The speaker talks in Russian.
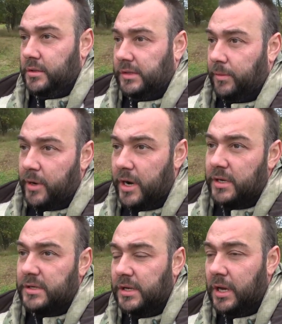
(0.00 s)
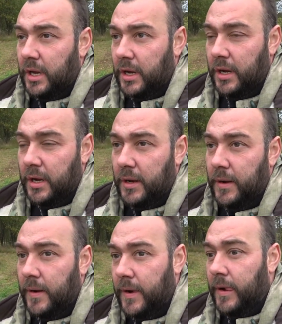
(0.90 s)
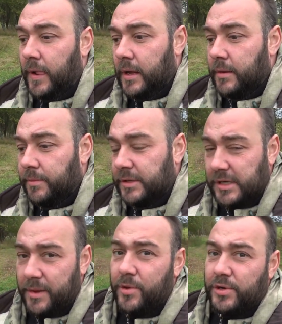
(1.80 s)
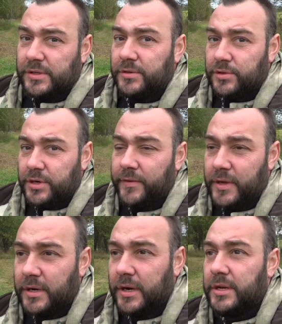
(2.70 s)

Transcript: собрались, подзамерзли уже, ветер,